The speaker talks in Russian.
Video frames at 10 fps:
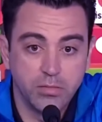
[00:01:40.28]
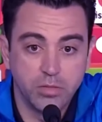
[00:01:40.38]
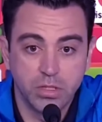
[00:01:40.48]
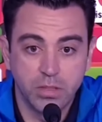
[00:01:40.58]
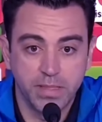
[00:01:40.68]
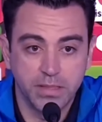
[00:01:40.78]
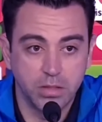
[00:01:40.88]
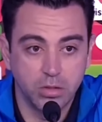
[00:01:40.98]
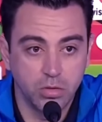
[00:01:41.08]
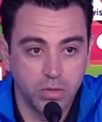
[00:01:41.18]
Мы знаем, а
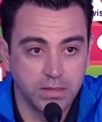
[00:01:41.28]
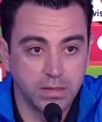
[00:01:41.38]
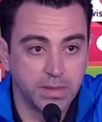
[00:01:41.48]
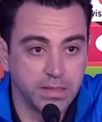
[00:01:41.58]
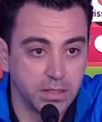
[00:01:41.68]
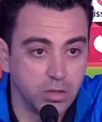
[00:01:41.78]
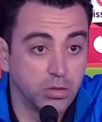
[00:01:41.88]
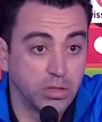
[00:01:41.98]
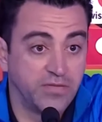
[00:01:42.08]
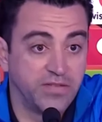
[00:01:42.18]
как может
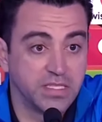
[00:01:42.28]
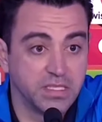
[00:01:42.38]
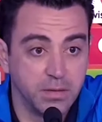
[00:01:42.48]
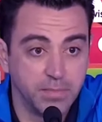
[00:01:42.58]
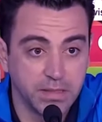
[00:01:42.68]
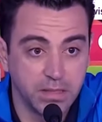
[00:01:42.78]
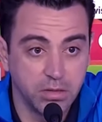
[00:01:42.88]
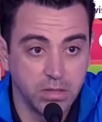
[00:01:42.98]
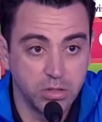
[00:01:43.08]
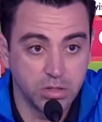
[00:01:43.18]
прессинговать эта команда.
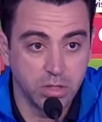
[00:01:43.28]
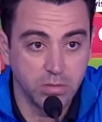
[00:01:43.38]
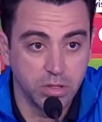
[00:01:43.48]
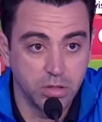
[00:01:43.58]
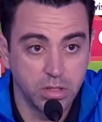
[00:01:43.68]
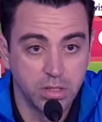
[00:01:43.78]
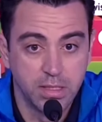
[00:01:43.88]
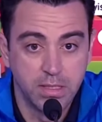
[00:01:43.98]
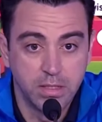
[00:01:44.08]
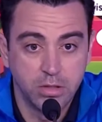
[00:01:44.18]
Именно этого
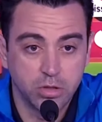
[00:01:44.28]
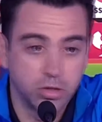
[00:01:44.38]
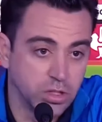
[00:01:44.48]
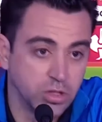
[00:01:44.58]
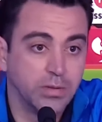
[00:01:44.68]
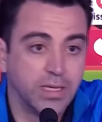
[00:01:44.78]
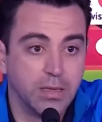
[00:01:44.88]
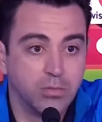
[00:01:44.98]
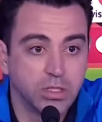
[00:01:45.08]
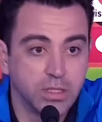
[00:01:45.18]
мы и ожидаем.
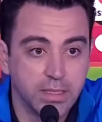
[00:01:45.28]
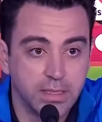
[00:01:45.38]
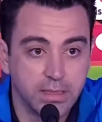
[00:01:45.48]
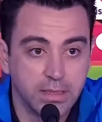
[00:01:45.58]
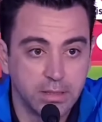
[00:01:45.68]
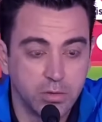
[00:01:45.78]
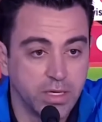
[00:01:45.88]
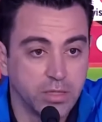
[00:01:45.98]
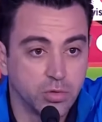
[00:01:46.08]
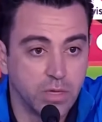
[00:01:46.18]

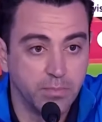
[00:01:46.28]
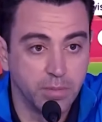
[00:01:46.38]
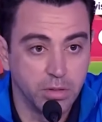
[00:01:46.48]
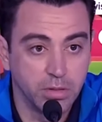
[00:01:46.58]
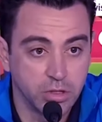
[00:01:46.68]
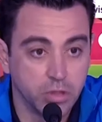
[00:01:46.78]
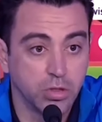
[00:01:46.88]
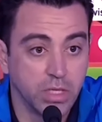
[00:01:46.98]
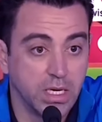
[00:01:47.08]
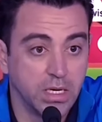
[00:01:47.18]
Мы понимаем, к чему
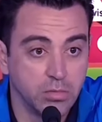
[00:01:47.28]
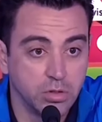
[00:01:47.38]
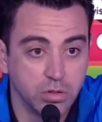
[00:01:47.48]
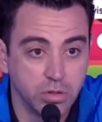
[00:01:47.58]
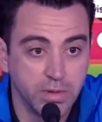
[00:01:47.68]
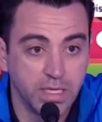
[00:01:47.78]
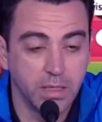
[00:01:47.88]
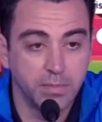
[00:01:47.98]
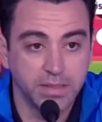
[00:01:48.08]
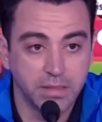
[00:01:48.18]
готовиться.
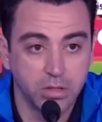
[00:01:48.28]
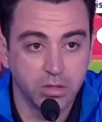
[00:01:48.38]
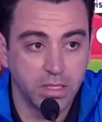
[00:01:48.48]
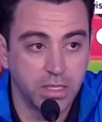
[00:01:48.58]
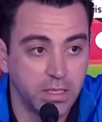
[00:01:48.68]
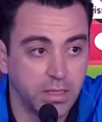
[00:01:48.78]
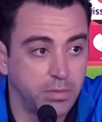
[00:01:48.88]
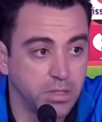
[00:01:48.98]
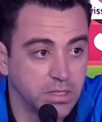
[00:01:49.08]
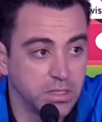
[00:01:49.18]
Наш план
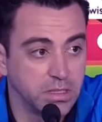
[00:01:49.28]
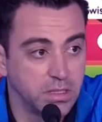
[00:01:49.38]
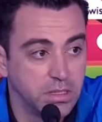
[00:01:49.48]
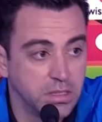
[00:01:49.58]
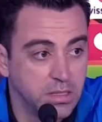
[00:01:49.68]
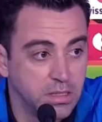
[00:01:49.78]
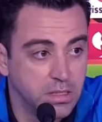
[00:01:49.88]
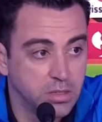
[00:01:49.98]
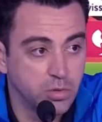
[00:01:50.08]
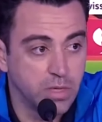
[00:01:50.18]
заключается в том, чтобы
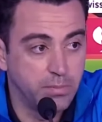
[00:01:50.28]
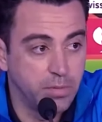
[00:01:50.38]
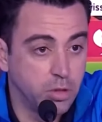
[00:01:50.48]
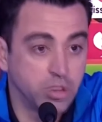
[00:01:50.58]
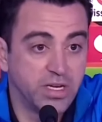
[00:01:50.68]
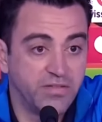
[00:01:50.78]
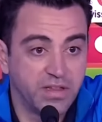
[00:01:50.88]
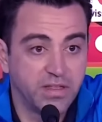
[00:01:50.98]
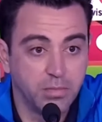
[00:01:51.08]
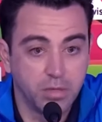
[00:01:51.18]
оказывать давление на их
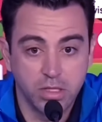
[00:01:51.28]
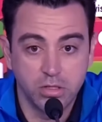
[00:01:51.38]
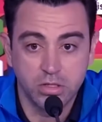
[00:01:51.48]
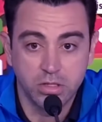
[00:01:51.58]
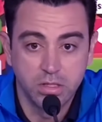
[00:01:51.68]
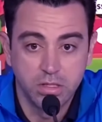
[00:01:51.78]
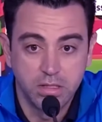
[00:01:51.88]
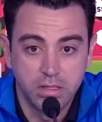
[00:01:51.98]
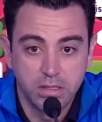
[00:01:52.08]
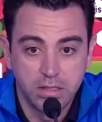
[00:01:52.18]
команду.
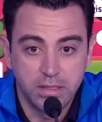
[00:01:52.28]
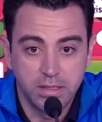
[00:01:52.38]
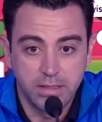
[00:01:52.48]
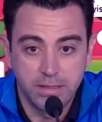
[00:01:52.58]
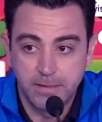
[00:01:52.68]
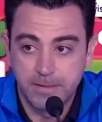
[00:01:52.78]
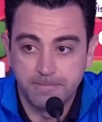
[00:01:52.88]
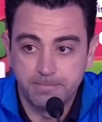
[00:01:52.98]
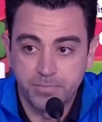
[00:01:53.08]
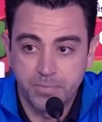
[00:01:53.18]
Мы хотим
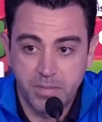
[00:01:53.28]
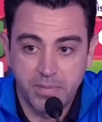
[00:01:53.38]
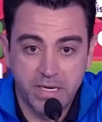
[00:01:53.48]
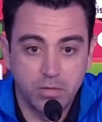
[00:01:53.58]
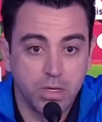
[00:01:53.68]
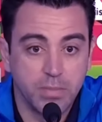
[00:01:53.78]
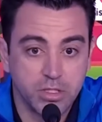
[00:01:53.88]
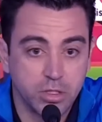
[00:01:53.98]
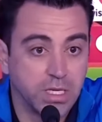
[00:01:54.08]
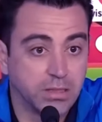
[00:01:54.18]
доминировать в этом
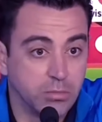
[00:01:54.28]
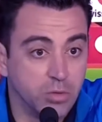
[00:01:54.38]
поединке.